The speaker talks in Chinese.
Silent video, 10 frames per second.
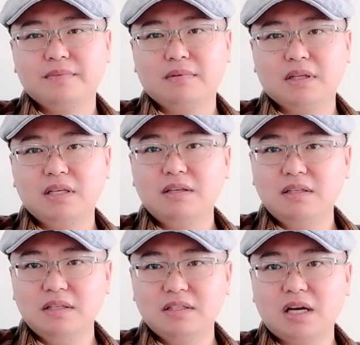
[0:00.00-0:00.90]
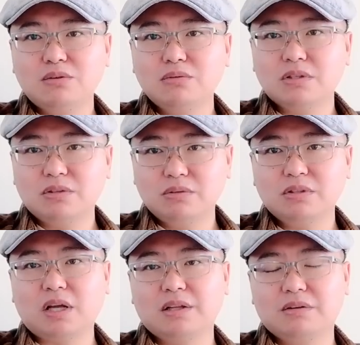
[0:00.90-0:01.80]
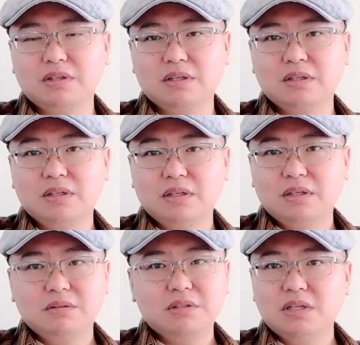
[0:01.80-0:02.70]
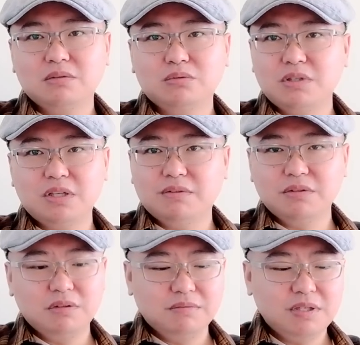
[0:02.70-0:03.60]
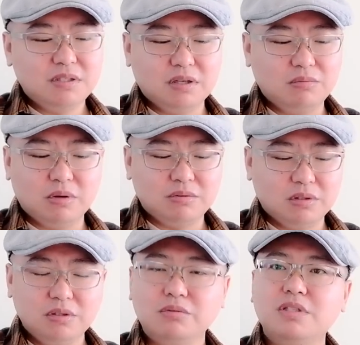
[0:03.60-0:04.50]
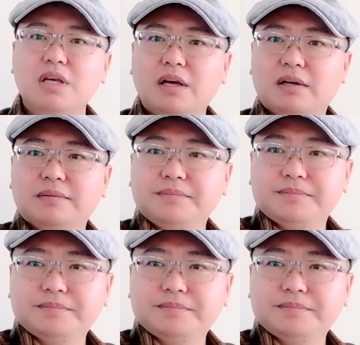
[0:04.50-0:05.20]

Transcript: 是吧？你你加入的时候我就打掉你了，就这种对解放军的威胁，我觉得有限啊。